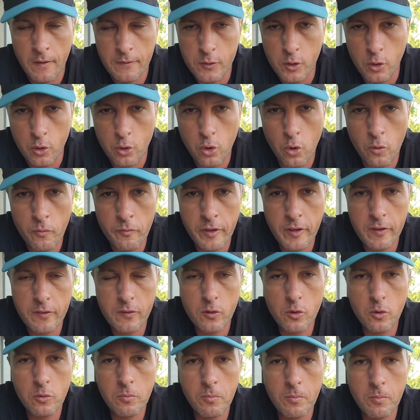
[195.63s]
Dann kommen wir
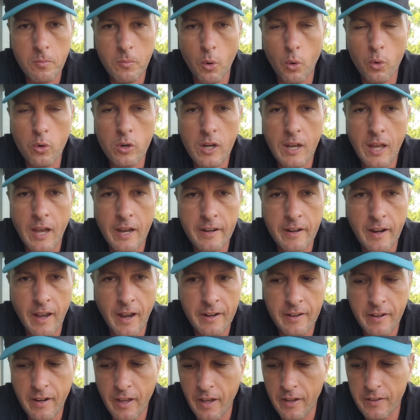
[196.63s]
zum
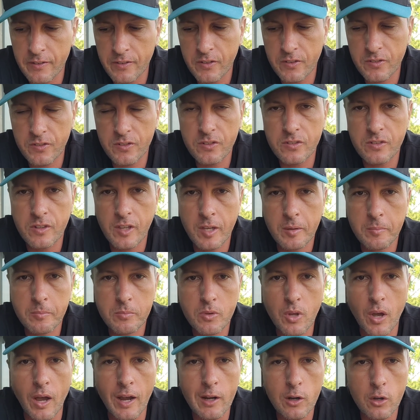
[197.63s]

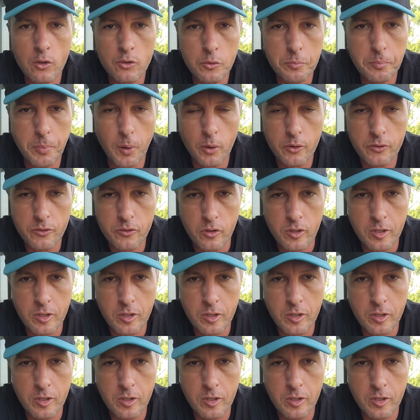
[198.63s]
Online-Einreisesystem Thailand Pass.